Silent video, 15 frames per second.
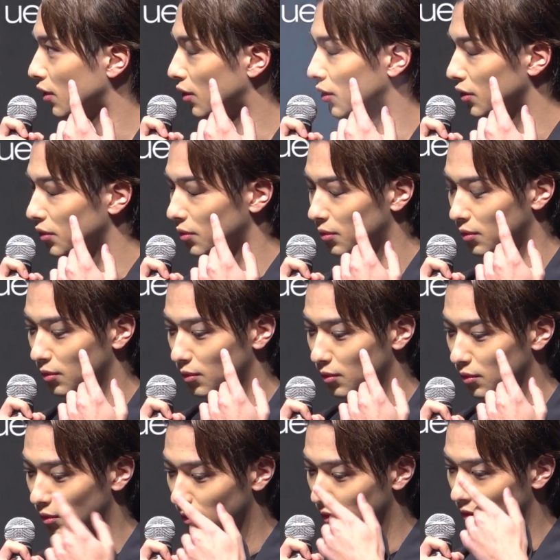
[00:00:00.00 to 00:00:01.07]
こ
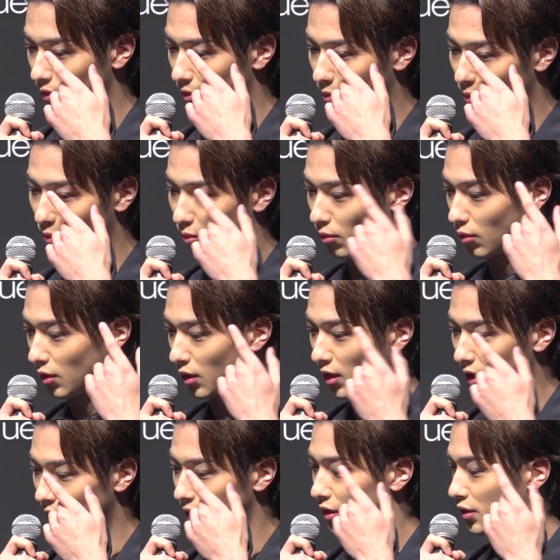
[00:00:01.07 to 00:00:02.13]
う
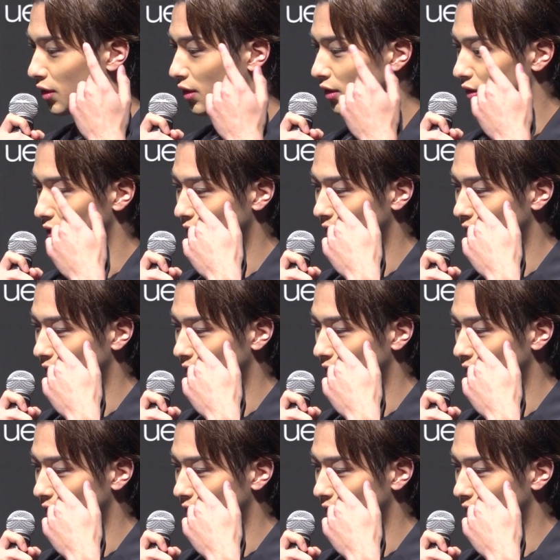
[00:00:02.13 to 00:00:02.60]
肌に